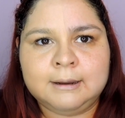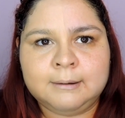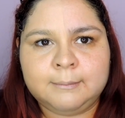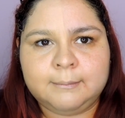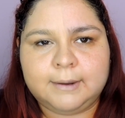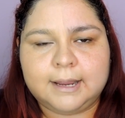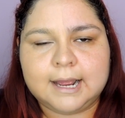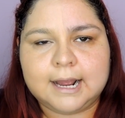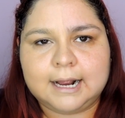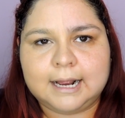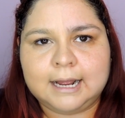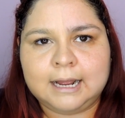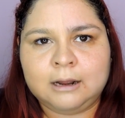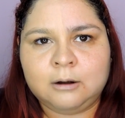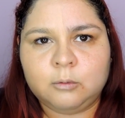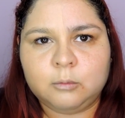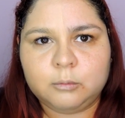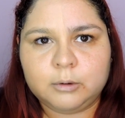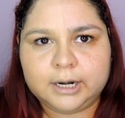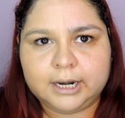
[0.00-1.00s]
me haga
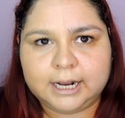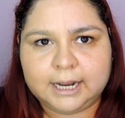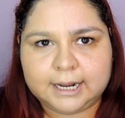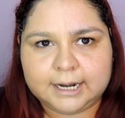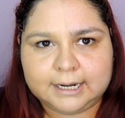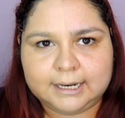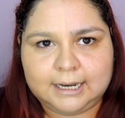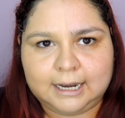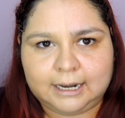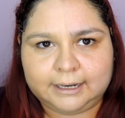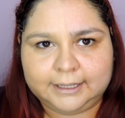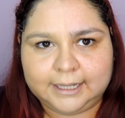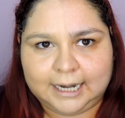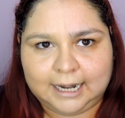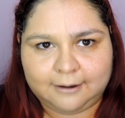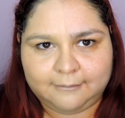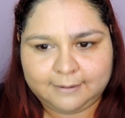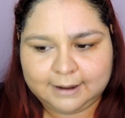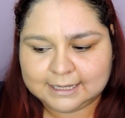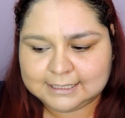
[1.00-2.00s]
un buen agarre de
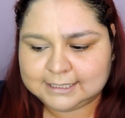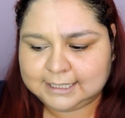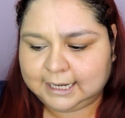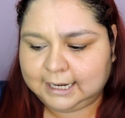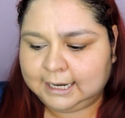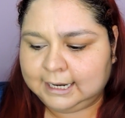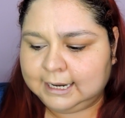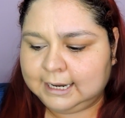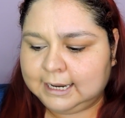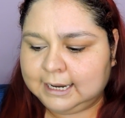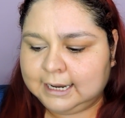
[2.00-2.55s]
la base